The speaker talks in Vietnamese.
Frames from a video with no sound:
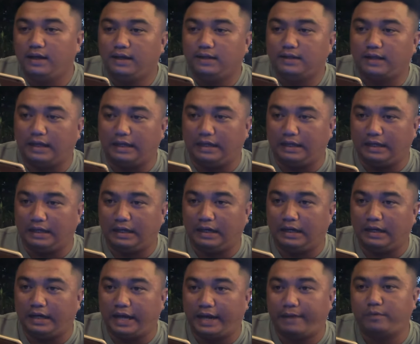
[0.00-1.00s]
Thì
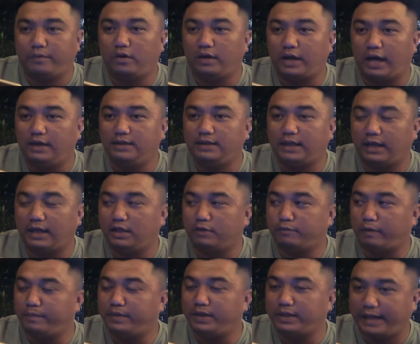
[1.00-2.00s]
uh, à. em có gửi chị thực
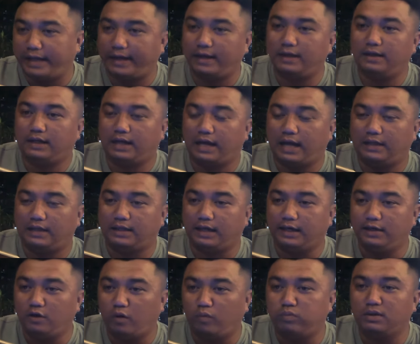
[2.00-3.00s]
phẩm chức năng à, Chị
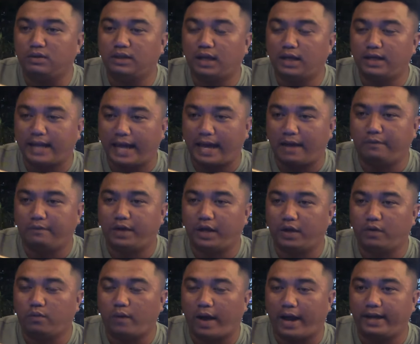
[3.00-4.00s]
dùng như thế nào,
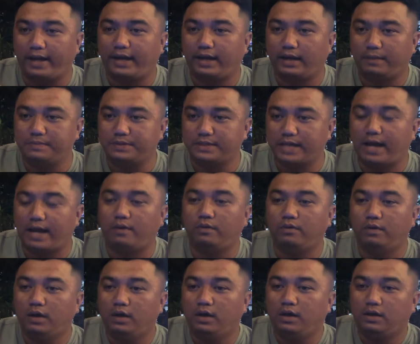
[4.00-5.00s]
hiệu quả cái làm sao
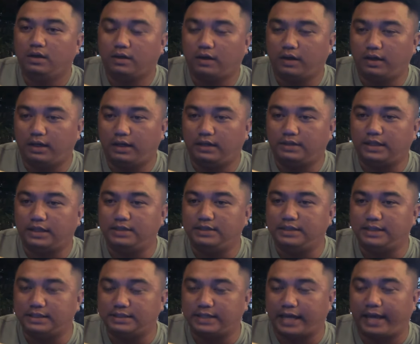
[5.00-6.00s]
rồi chị
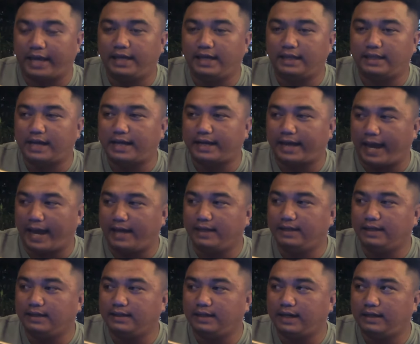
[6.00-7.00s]
chia sẻ về tất cả
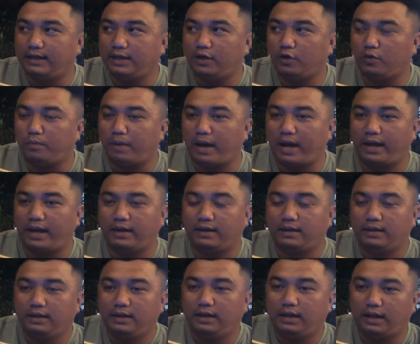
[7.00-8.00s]
những cái điều mà
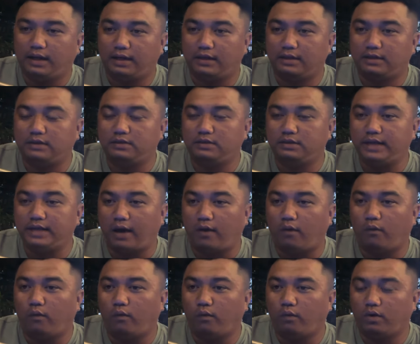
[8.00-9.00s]
à,
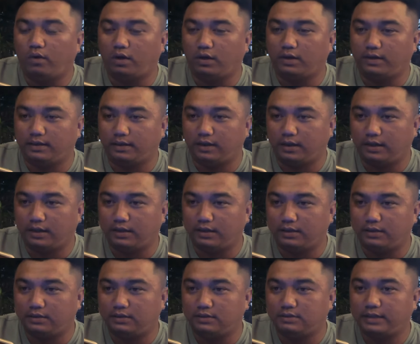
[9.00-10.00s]
dầu rồi à,
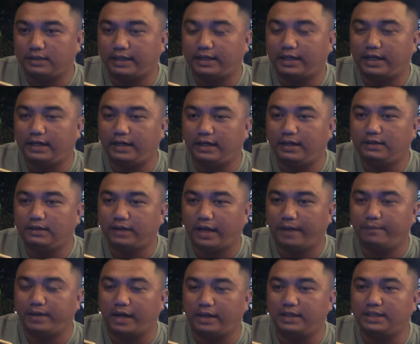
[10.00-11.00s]
này kia đó
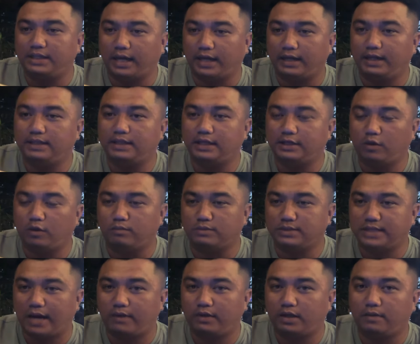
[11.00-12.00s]
em gửi cho chị đó chị dùng
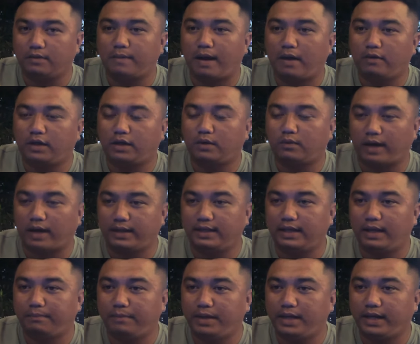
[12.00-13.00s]
sao chị báo kết quả cho
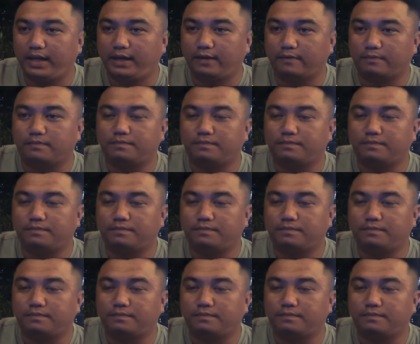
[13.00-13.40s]
em biết hen